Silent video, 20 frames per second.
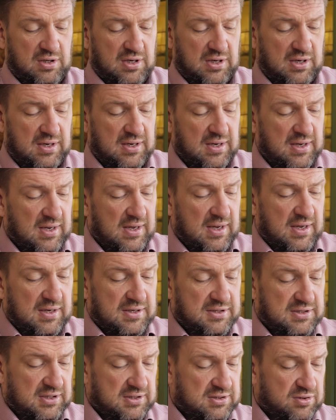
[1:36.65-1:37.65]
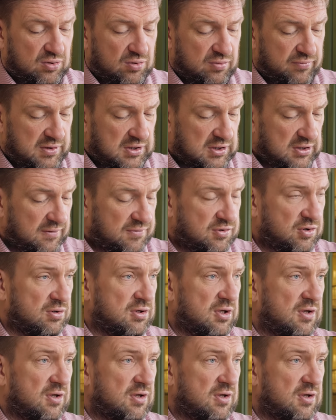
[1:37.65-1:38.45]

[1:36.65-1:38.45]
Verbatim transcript: Я сейчас вот это все